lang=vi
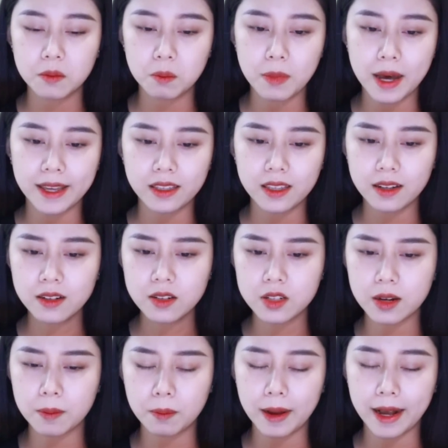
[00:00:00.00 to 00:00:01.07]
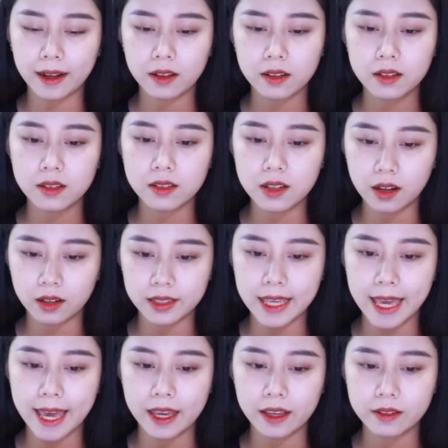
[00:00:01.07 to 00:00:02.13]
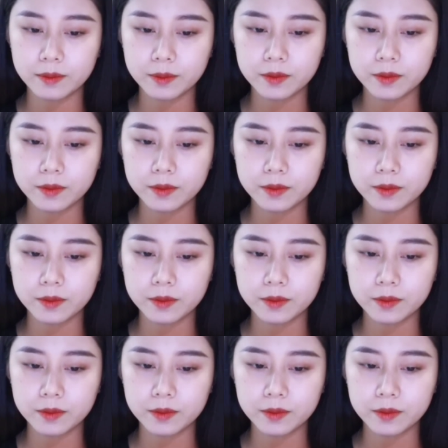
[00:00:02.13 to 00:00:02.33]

Bà Yến trầm mặt, gật nhẹ.